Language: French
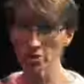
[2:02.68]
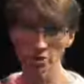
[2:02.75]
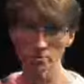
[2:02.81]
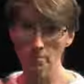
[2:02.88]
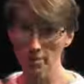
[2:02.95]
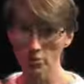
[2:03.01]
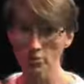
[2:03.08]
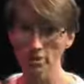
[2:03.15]
J'ai
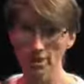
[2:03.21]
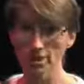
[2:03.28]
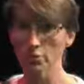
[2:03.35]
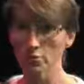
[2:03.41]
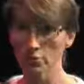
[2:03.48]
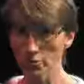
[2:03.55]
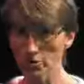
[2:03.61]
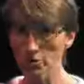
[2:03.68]
perdu cette
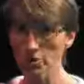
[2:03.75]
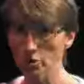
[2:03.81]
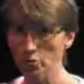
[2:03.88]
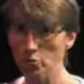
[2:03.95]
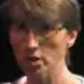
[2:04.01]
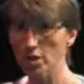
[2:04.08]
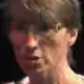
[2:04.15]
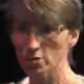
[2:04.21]
confiance en
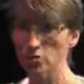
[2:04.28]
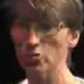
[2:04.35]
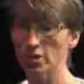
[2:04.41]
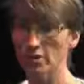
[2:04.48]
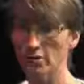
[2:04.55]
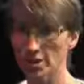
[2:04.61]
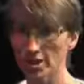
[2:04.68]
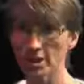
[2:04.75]
toi à cause
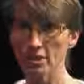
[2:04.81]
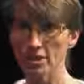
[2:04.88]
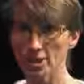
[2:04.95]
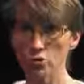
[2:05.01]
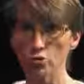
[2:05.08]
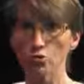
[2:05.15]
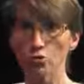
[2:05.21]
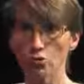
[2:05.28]
des
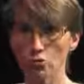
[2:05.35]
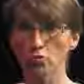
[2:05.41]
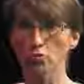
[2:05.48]
fréquentations que